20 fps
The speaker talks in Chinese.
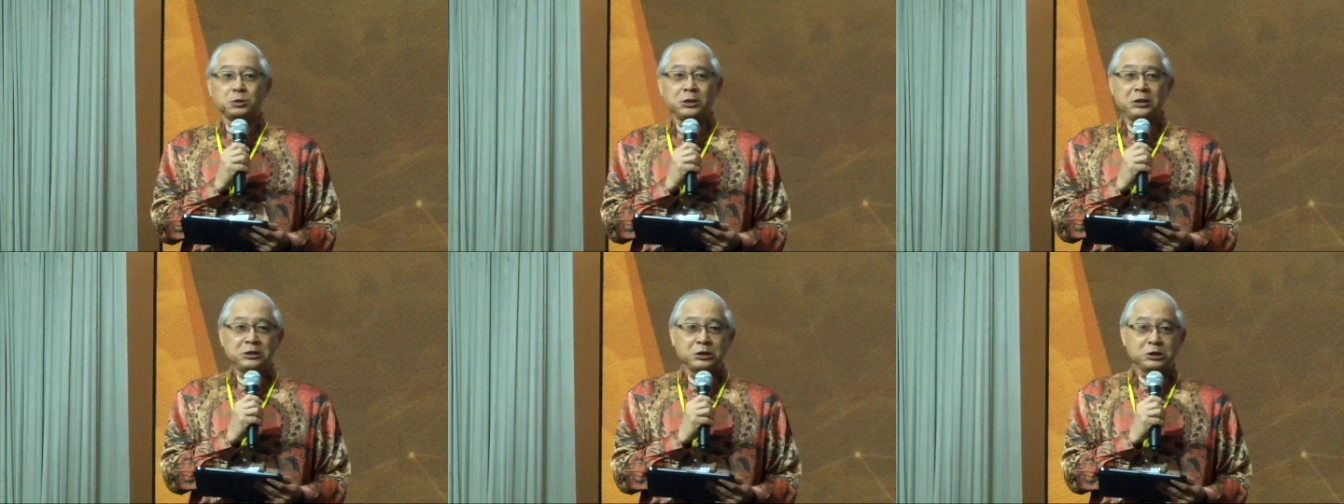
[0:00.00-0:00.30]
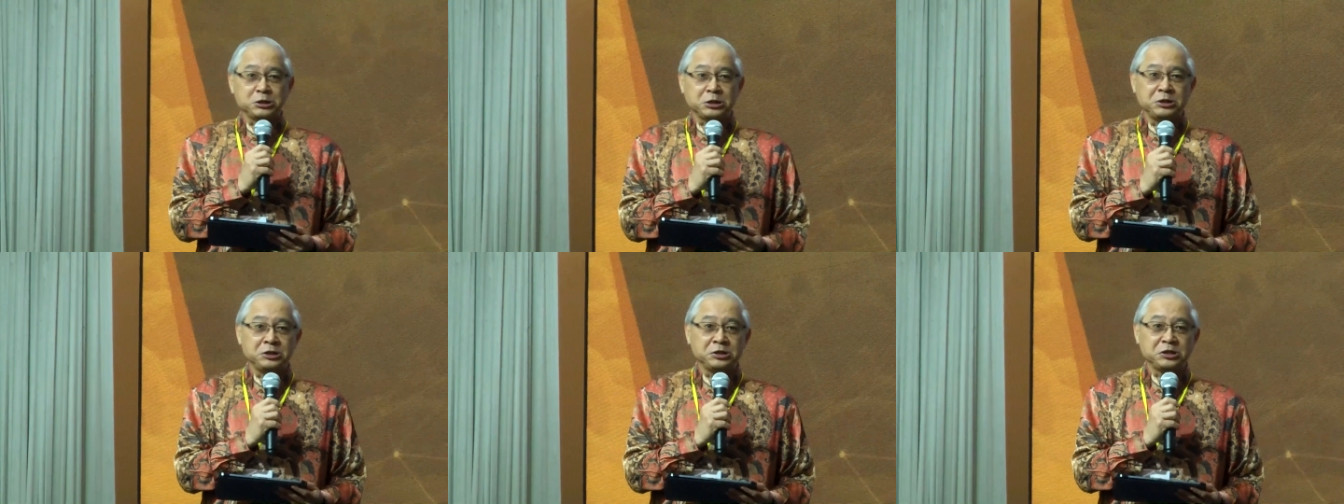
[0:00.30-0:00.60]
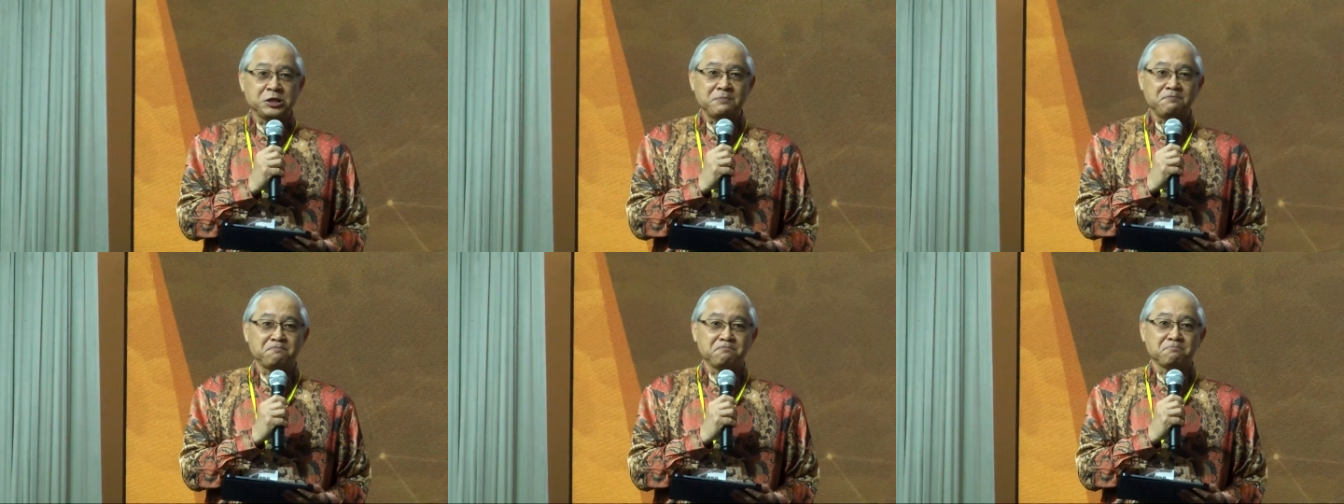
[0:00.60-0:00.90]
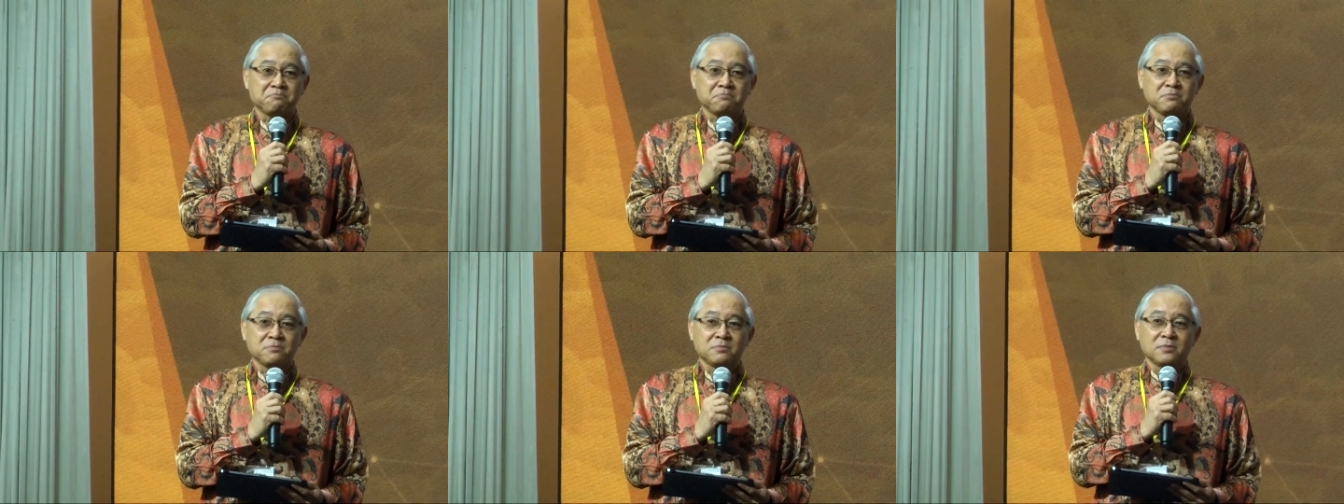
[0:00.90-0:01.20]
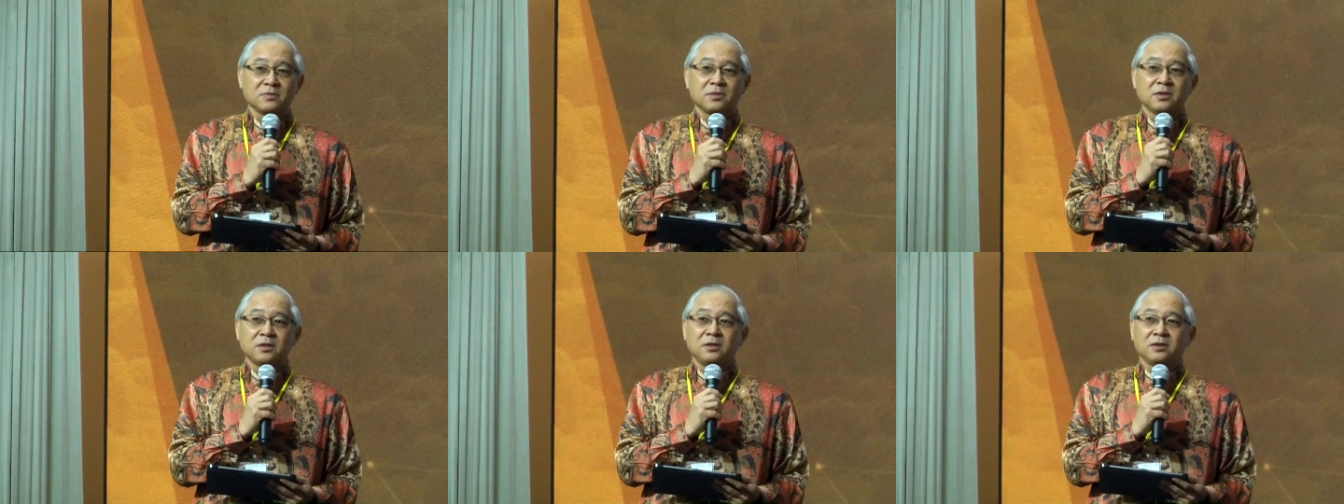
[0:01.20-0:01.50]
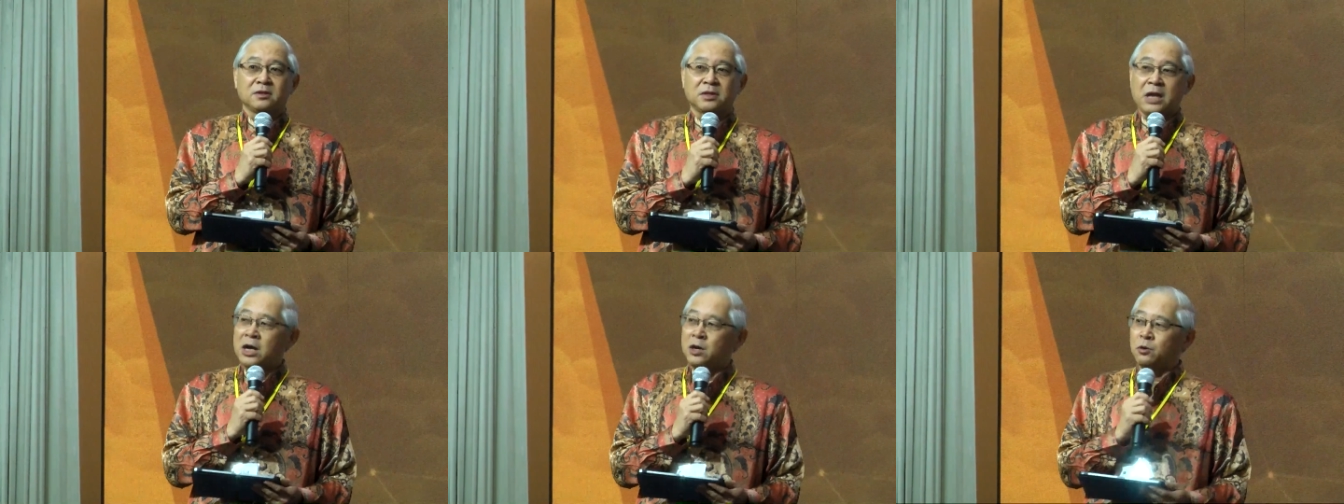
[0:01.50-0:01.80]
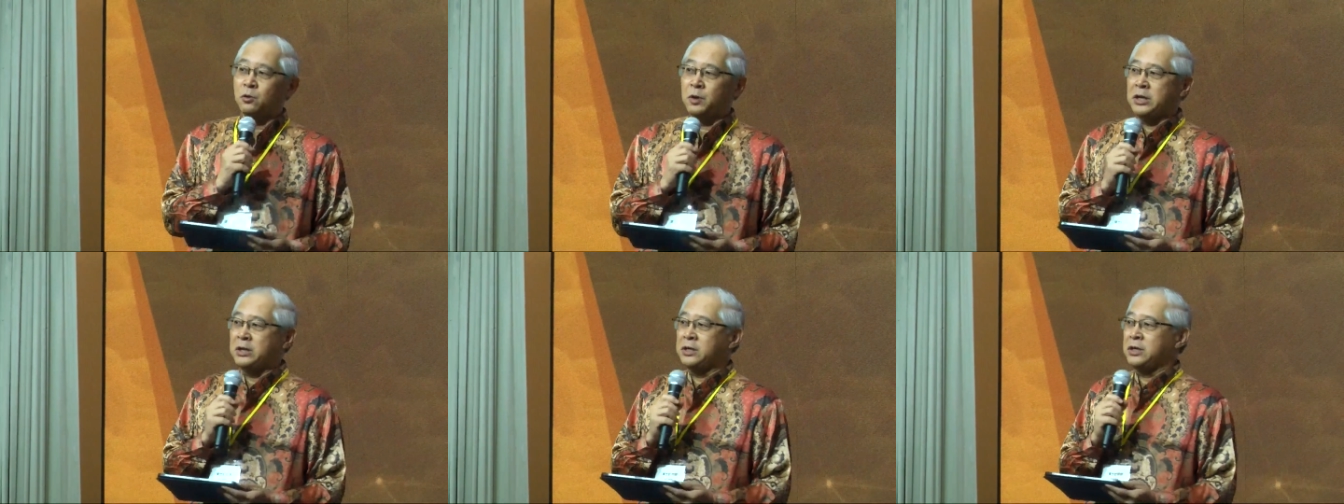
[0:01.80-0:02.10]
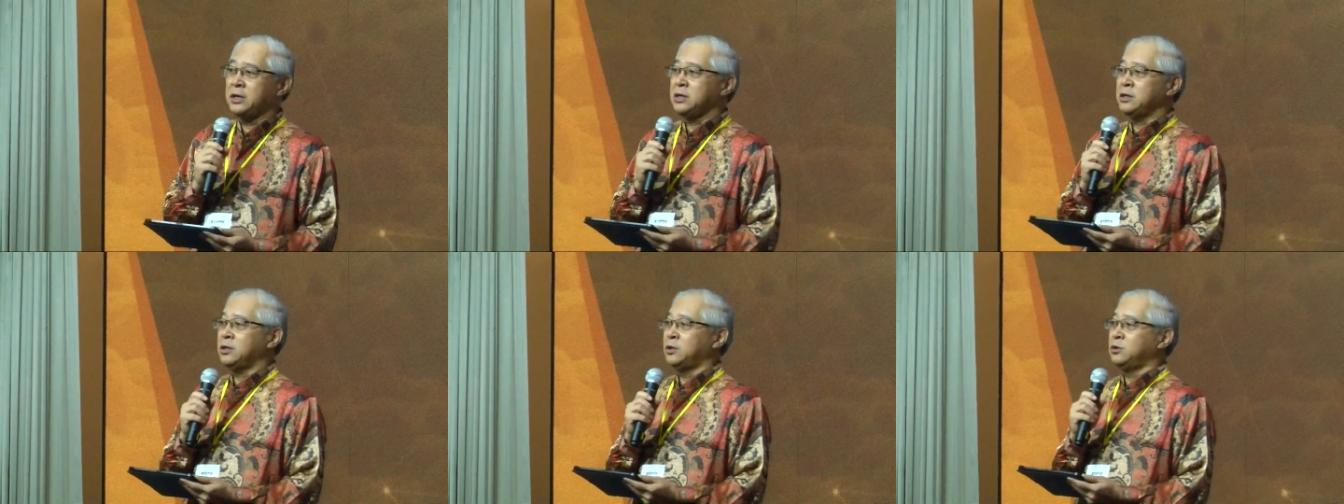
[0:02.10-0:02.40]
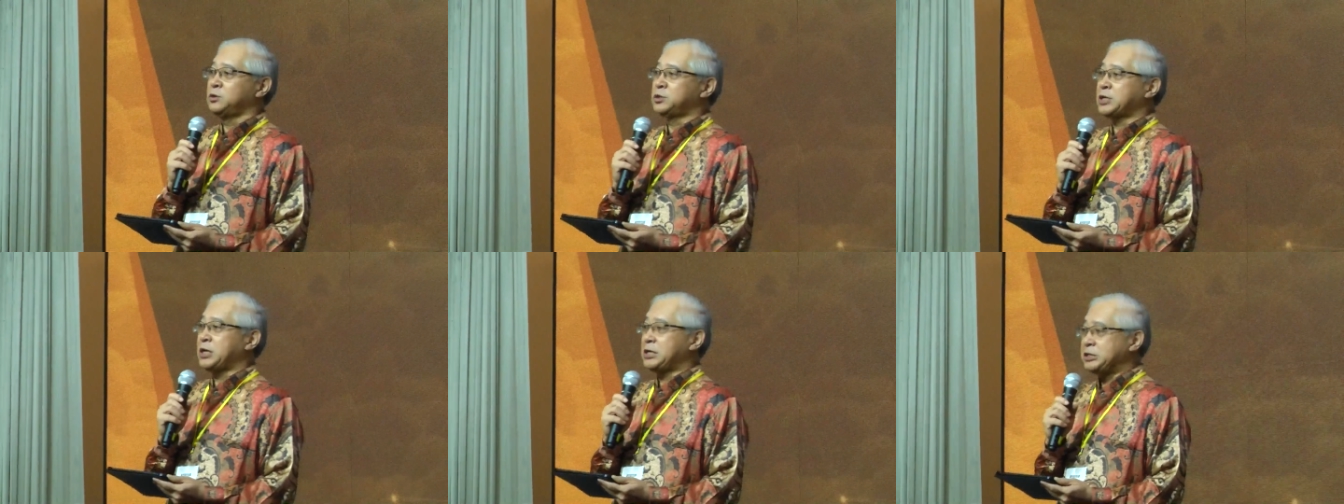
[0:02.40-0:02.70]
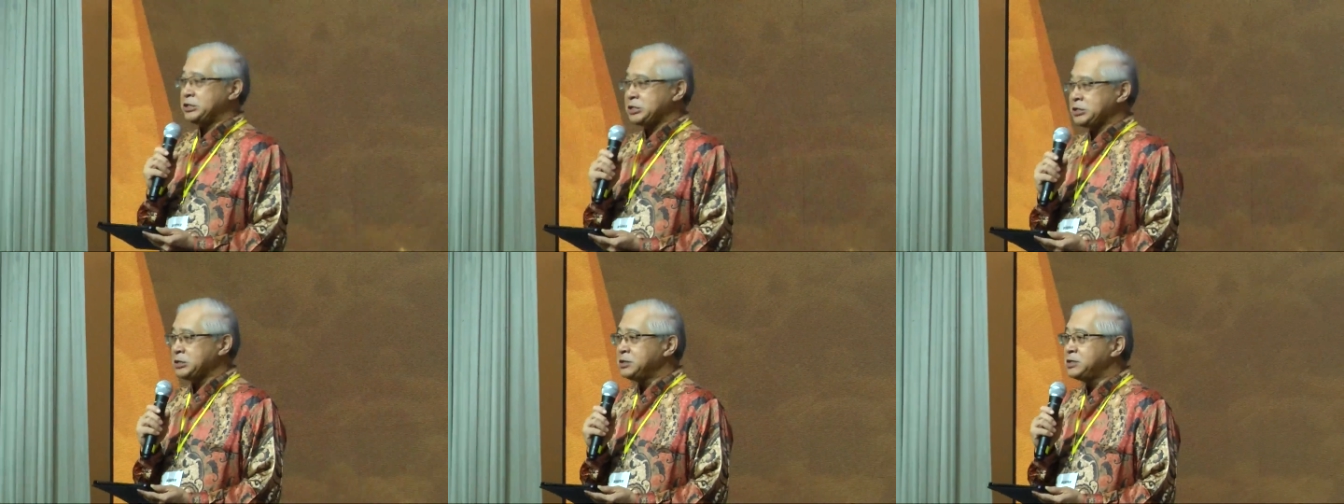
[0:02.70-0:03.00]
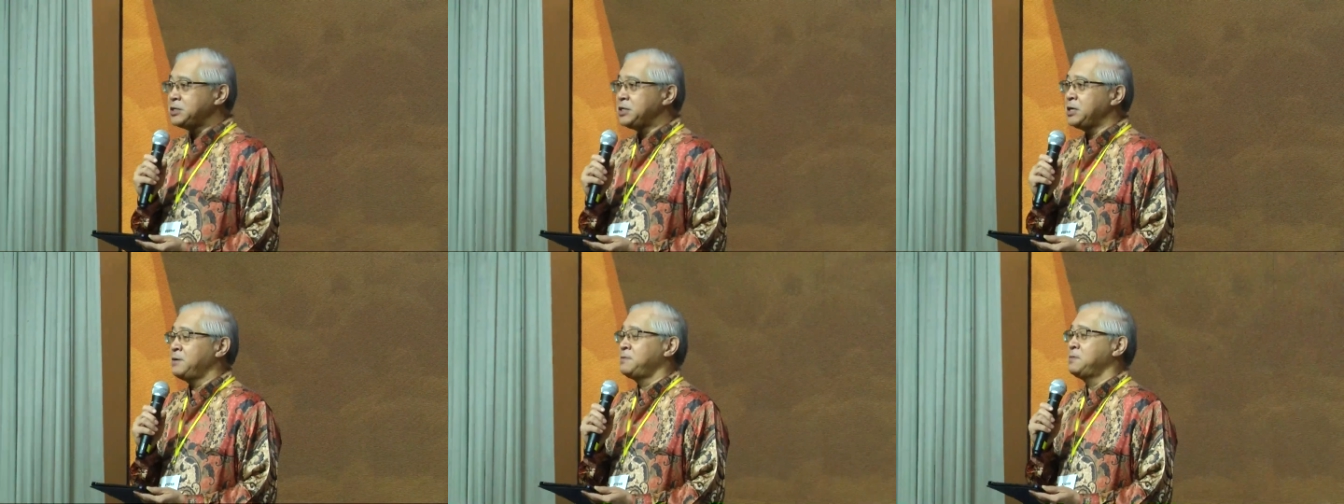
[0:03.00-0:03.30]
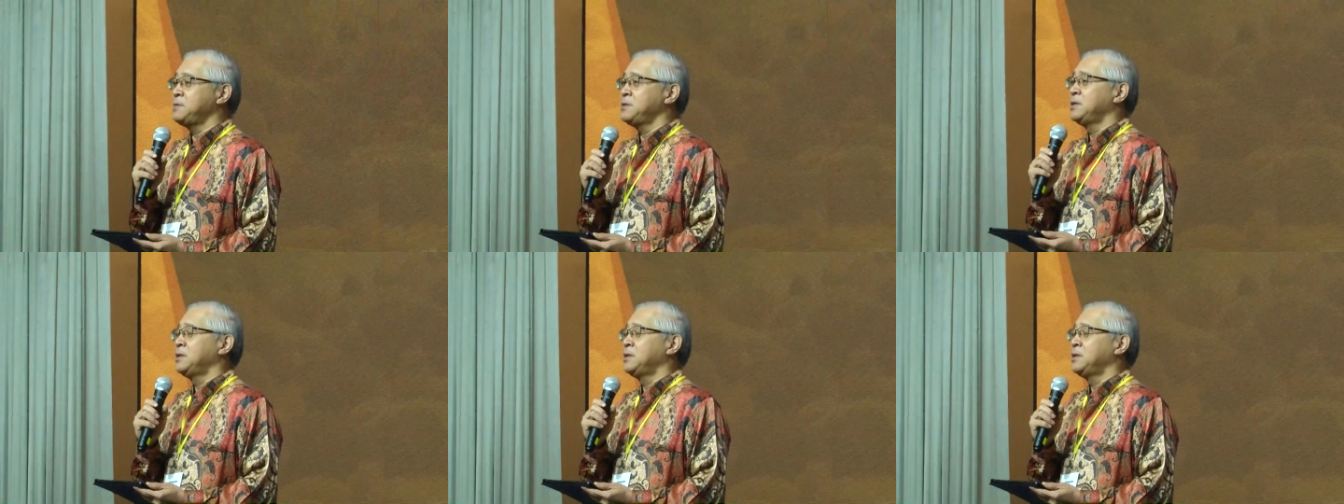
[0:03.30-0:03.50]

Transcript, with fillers: 的征战，大会能够在今天